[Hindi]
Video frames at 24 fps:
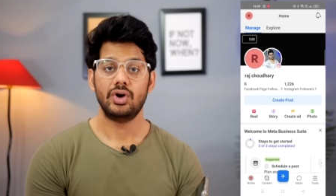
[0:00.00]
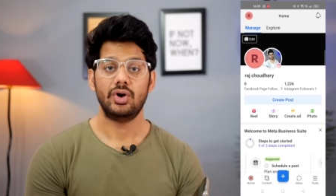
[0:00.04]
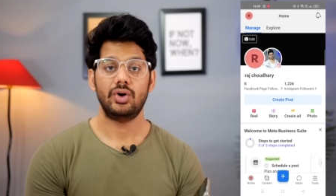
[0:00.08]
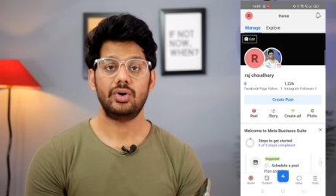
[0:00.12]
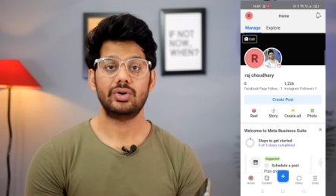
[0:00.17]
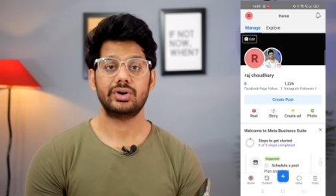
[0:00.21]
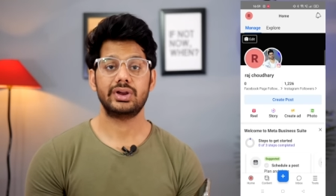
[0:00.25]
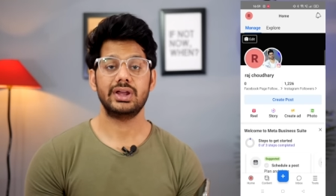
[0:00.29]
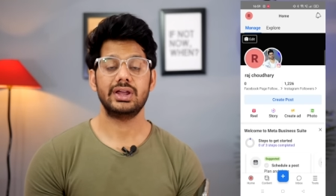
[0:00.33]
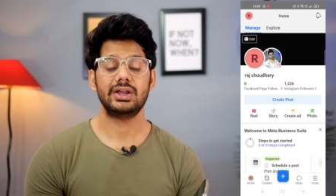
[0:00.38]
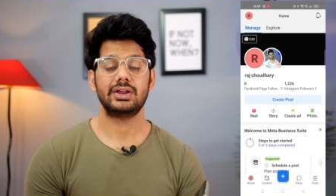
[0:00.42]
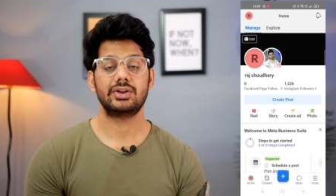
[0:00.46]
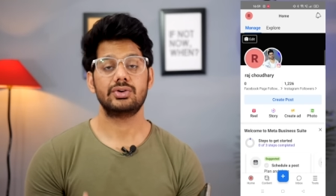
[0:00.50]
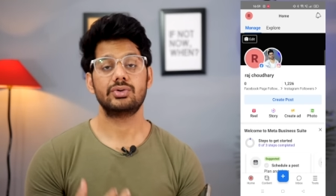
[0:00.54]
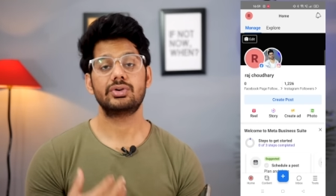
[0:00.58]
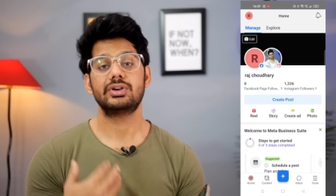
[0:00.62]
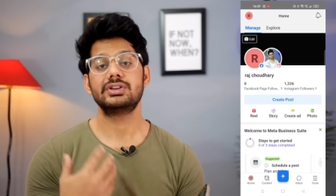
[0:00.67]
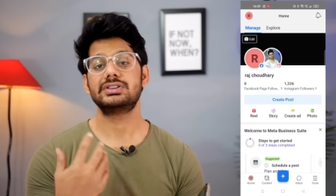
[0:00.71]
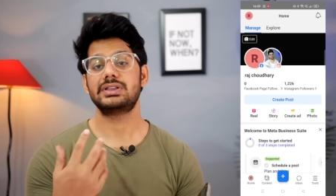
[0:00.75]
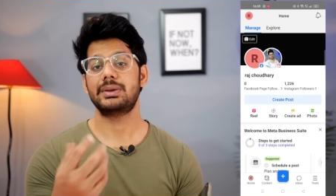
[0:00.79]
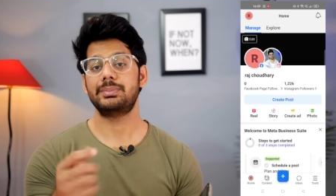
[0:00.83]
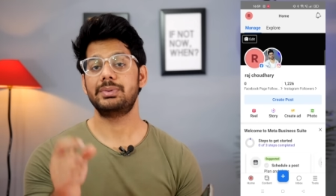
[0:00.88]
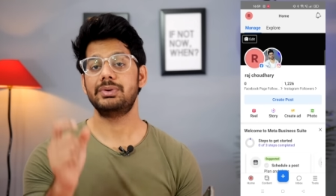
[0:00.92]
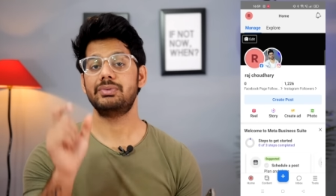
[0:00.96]
ओके okay, क्योंकि
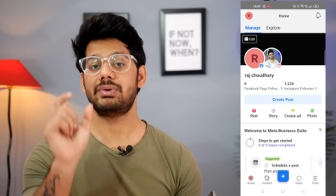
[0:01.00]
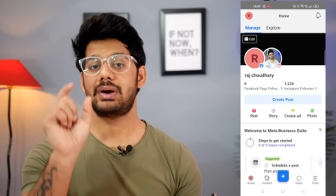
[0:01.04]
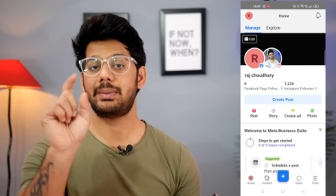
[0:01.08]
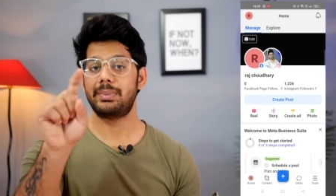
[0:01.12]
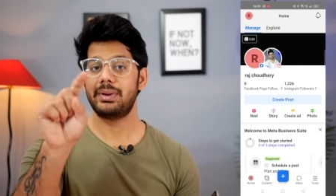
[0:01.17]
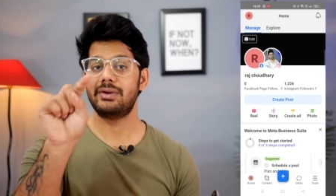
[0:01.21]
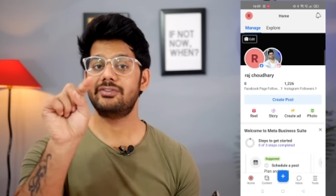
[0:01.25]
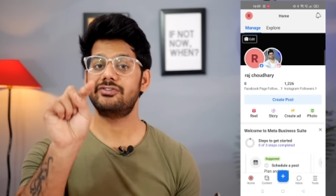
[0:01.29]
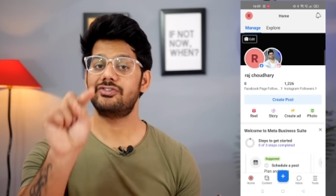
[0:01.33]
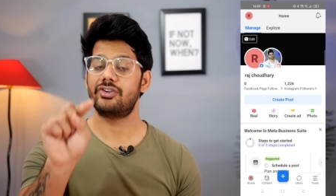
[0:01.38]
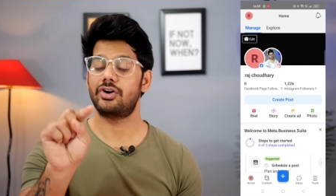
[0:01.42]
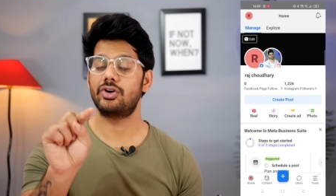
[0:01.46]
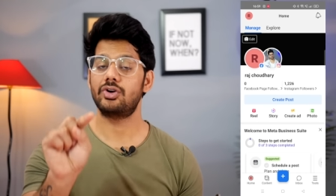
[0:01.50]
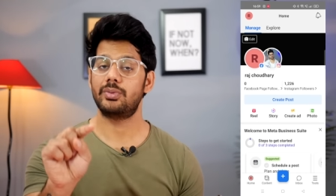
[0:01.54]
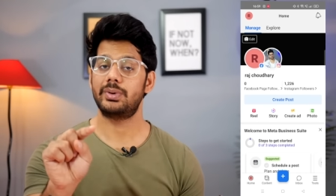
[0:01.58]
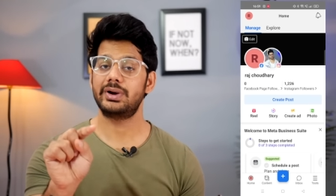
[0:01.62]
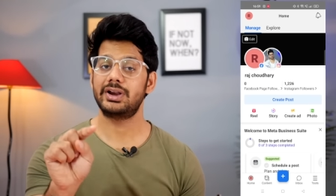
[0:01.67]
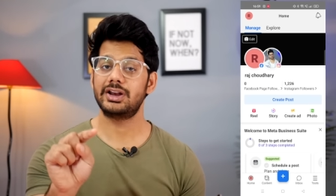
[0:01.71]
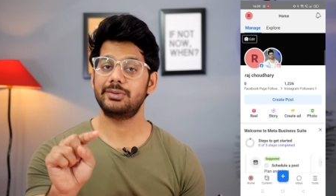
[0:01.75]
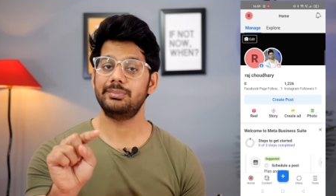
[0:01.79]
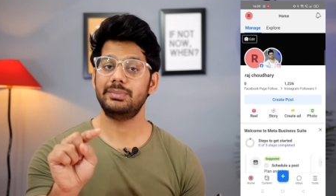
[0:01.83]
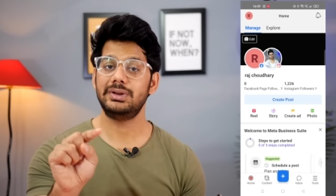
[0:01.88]
तभी वहाँ पे हम फॉलो बटन